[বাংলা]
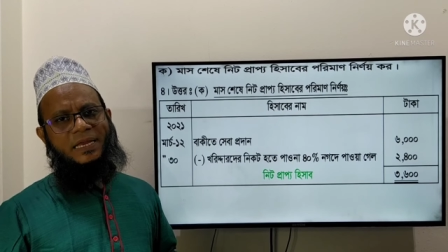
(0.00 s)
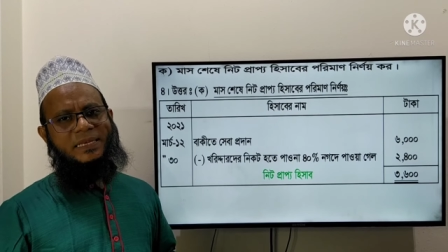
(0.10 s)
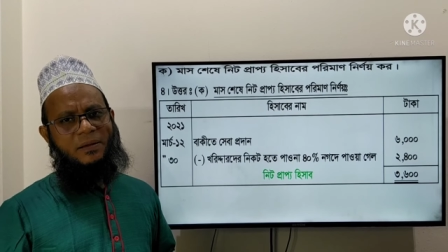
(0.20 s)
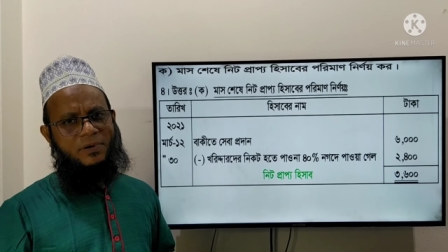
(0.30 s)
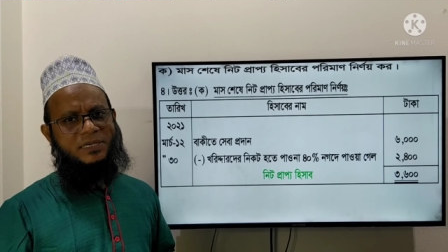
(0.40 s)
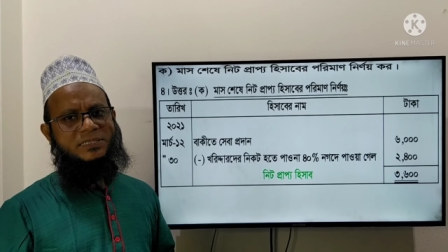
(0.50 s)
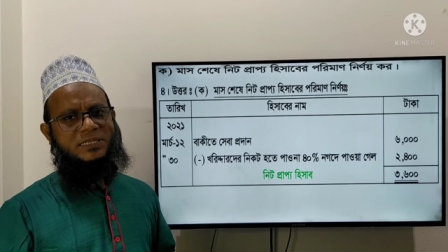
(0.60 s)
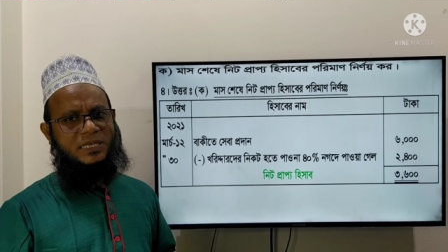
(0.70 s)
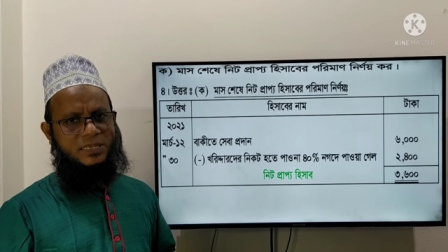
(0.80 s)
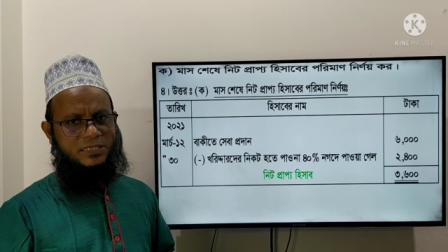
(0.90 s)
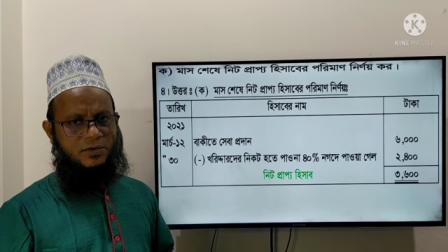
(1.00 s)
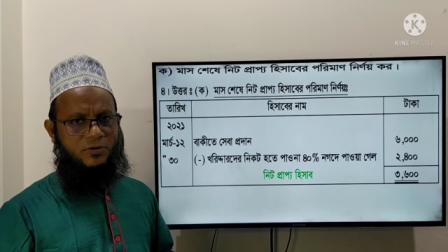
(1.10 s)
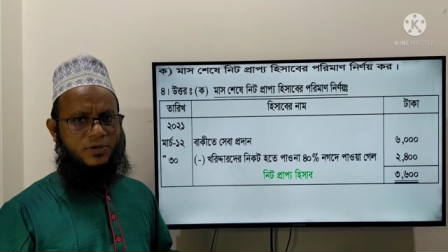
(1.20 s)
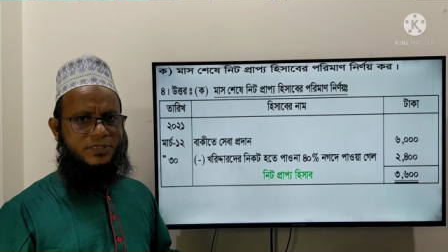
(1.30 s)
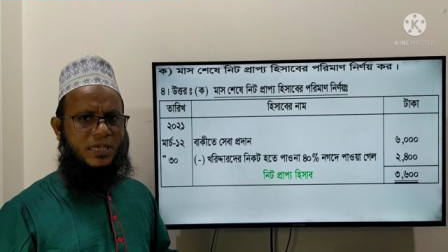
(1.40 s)
এইটি আমার কাছে জানতে
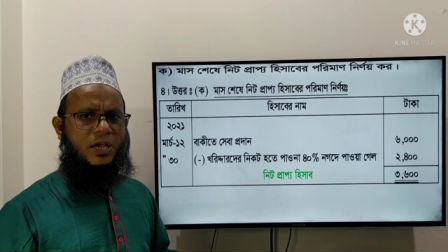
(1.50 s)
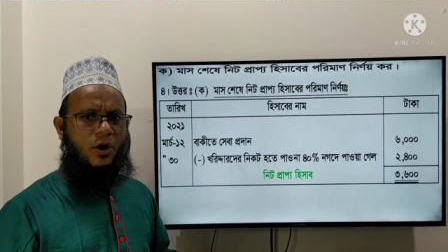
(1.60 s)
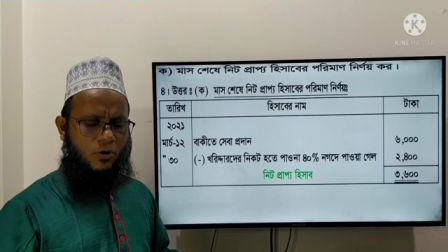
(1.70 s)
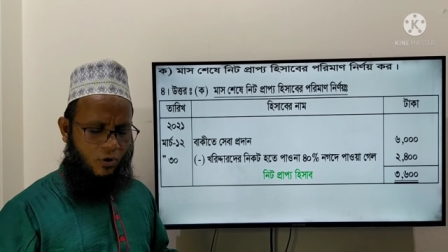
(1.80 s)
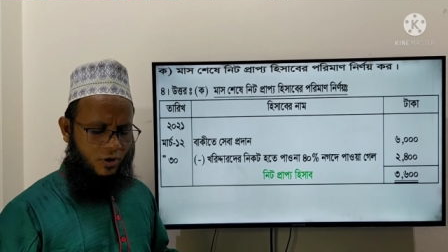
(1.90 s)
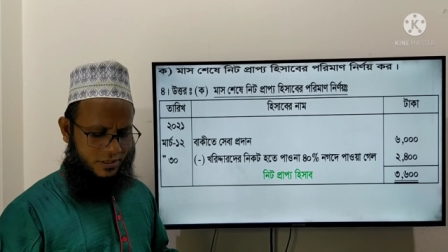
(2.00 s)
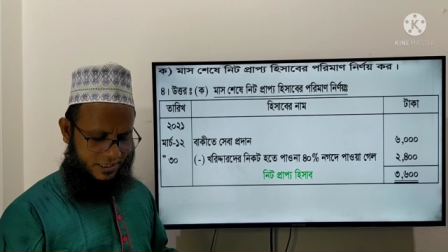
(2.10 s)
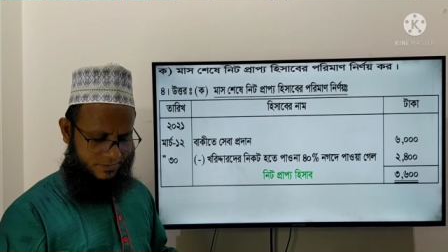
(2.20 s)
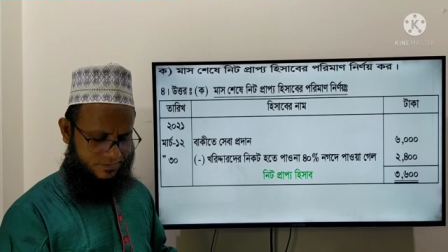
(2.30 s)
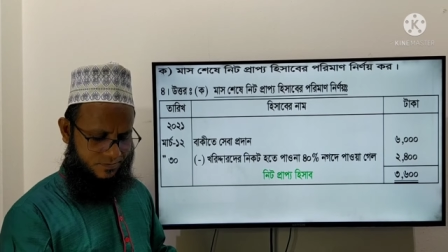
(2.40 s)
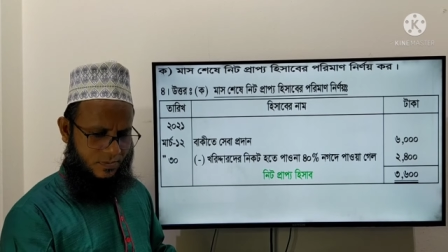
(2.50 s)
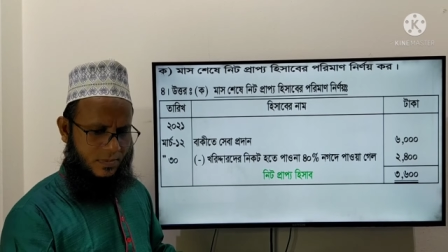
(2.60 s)
চাওয়া হয়েছে কতে